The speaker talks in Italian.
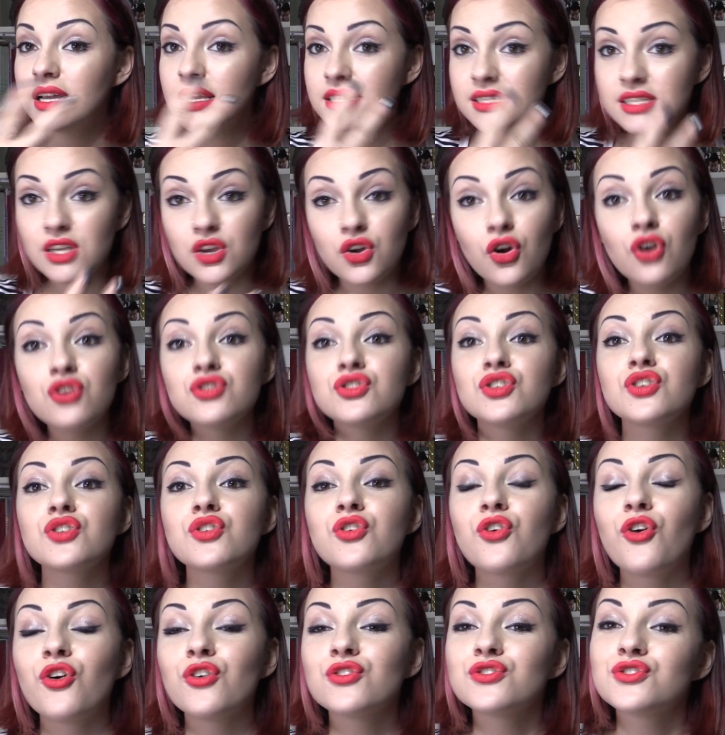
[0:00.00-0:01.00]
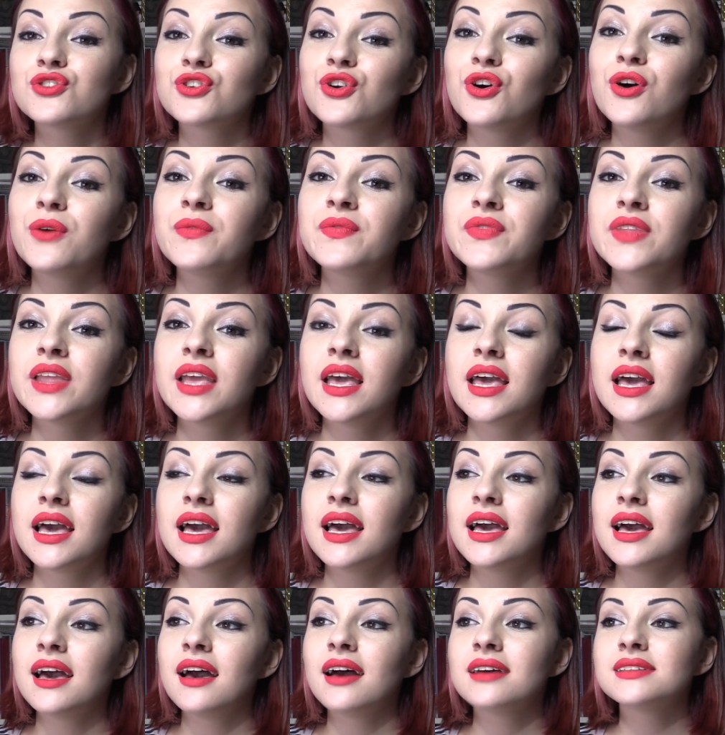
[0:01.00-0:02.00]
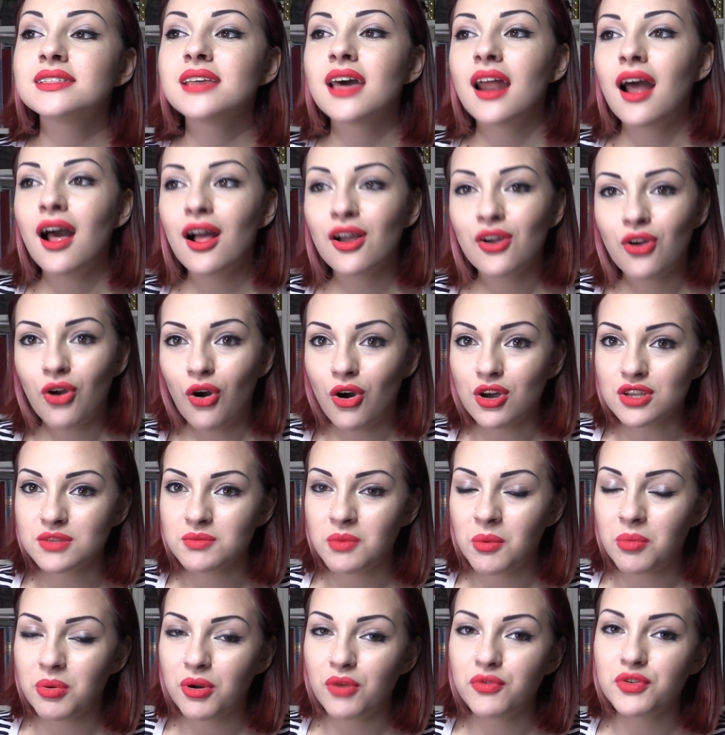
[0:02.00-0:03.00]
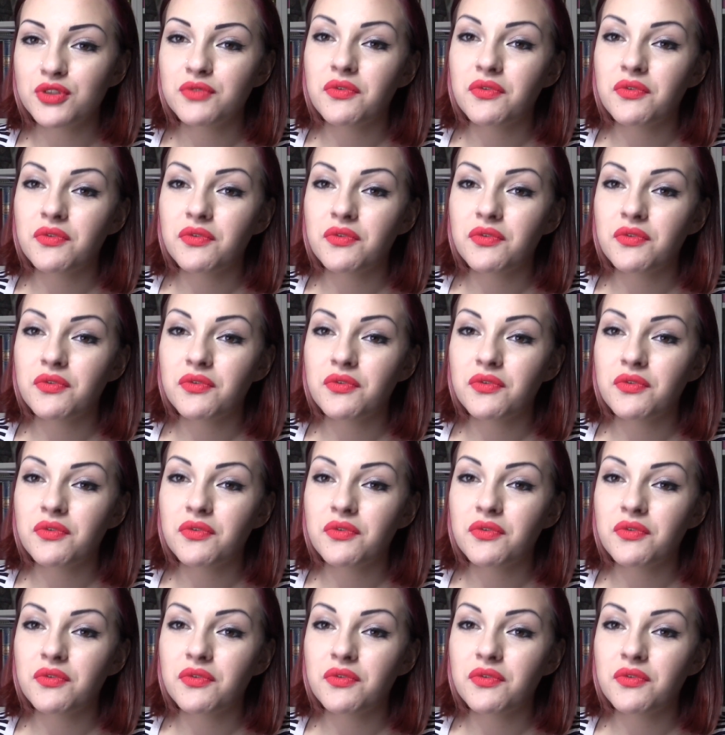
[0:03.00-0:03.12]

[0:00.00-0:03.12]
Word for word: Secondo incontro eh, sarà al Cosmo Prof.